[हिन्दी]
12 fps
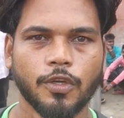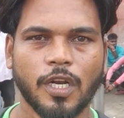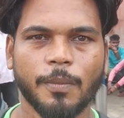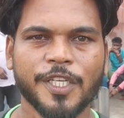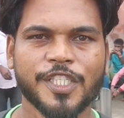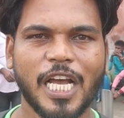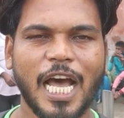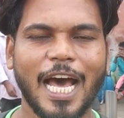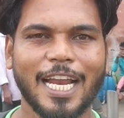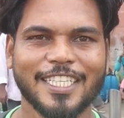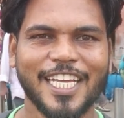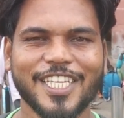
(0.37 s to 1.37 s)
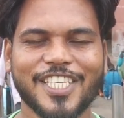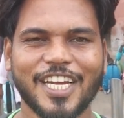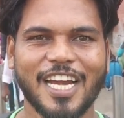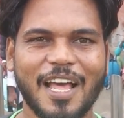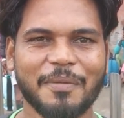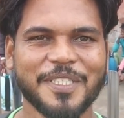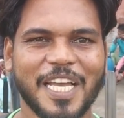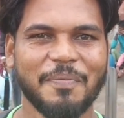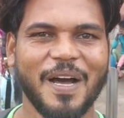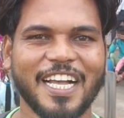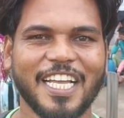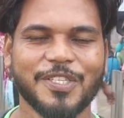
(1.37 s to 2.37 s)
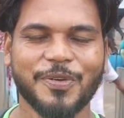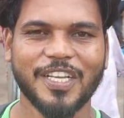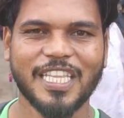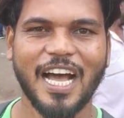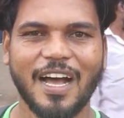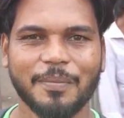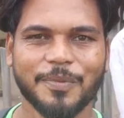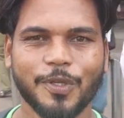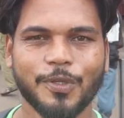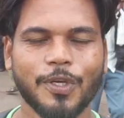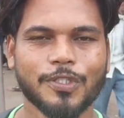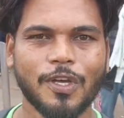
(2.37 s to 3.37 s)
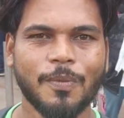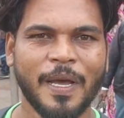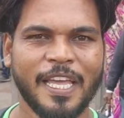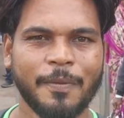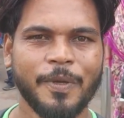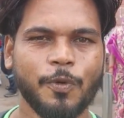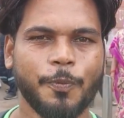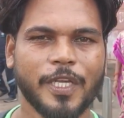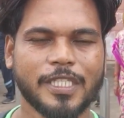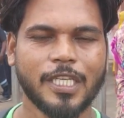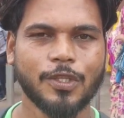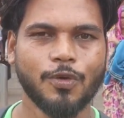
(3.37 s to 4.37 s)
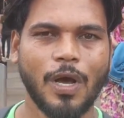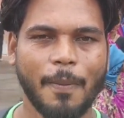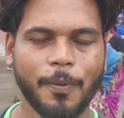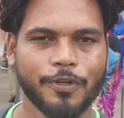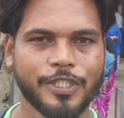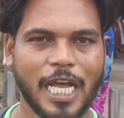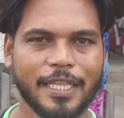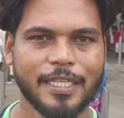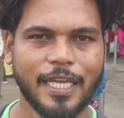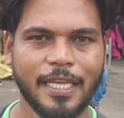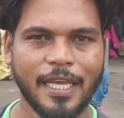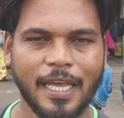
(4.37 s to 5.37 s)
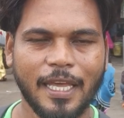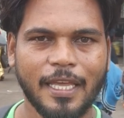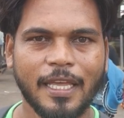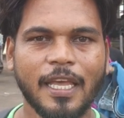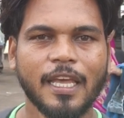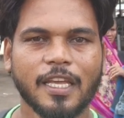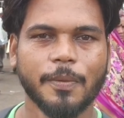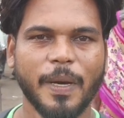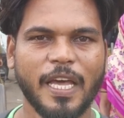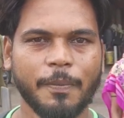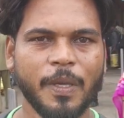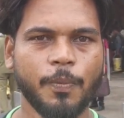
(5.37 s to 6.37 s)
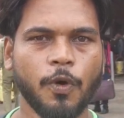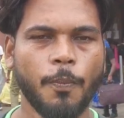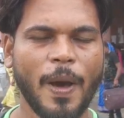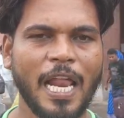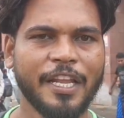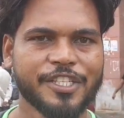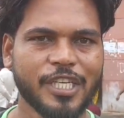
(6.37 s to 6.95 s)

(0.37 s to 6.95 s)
तो नमस्कार जय श्री राम जय बागेश्वर धाम तो दोस्तों मैं अभी उपस्थित हूँ आप लोग जानते ही हैं कि मैं अभी भोपाल